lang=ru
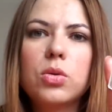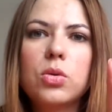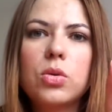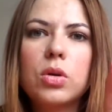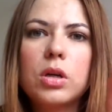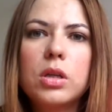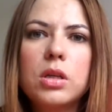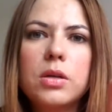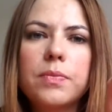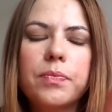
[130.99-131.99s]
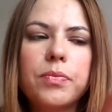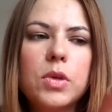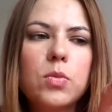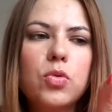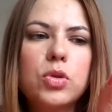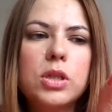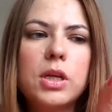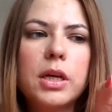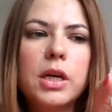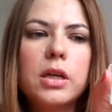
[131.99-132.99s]
то они не будут
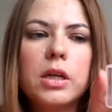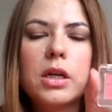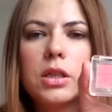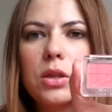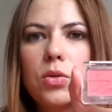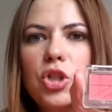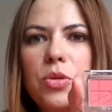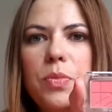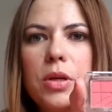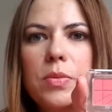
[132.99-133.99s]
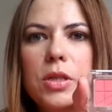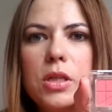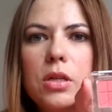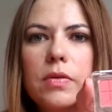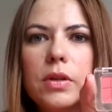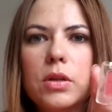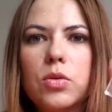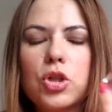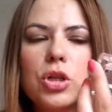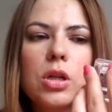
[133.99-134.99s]
сильно яркие, хотя очень пигментированные,
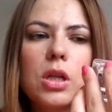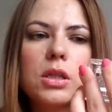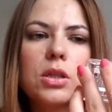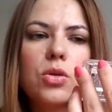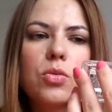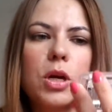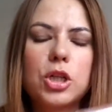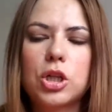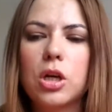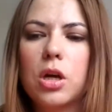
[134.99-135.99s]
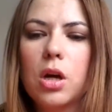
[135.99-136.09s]
очень классные румяшки.